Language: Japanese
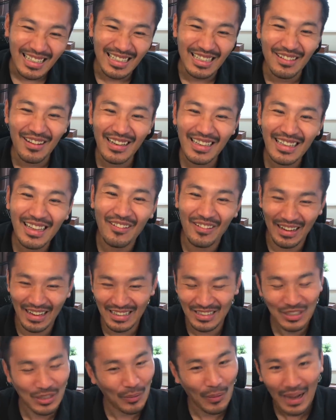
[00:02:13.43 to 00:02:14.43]
言い訳なのか
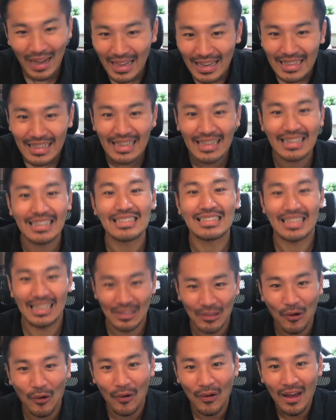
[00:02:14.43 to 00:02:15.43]
なちょっとわからないですけ
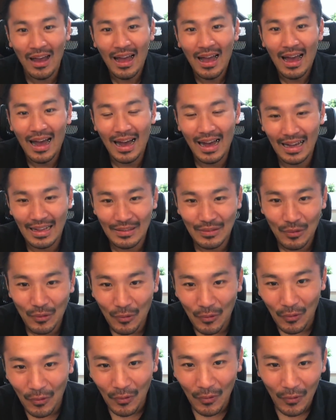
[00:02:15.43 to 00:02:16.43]
ど、あ
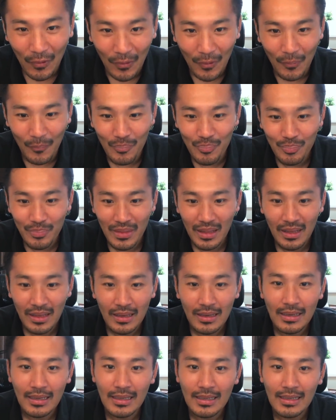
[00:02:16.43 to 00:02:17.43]
のー、
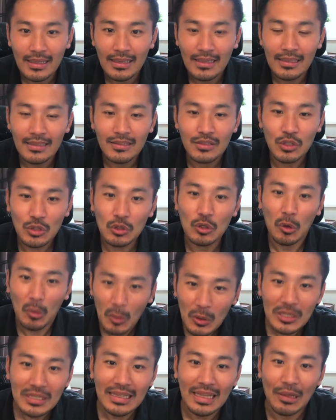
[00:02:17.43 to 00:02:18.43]
ちょっと
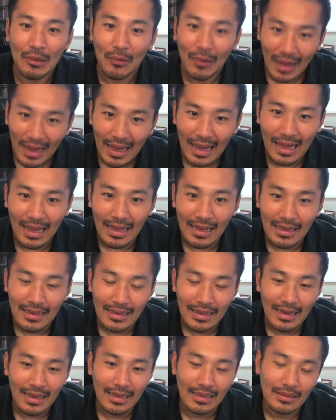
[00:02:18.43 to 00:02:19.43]
思ったのが、
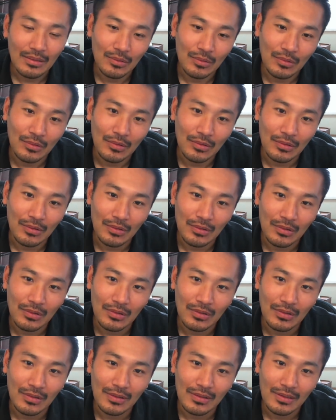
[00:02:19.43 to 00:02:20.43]
あのー、
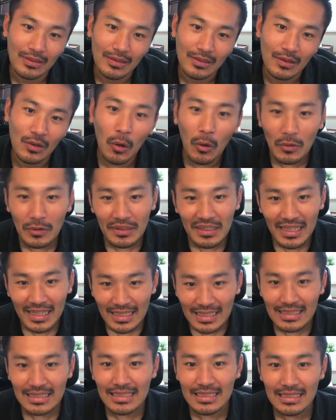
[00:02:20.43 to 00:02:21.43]
こんな
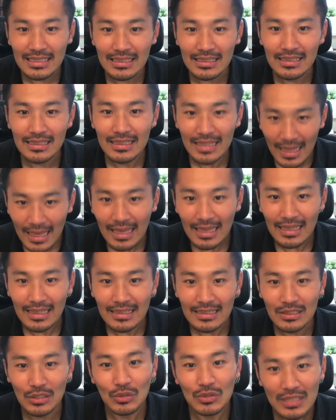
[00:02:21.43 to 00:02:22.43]
にね、
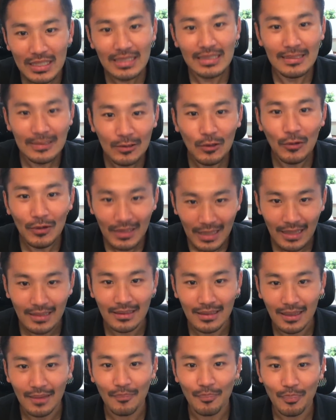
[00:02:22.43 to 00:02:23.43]
女性すごい
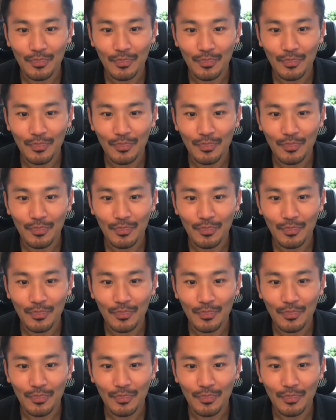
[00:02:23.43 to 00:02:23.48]
なって。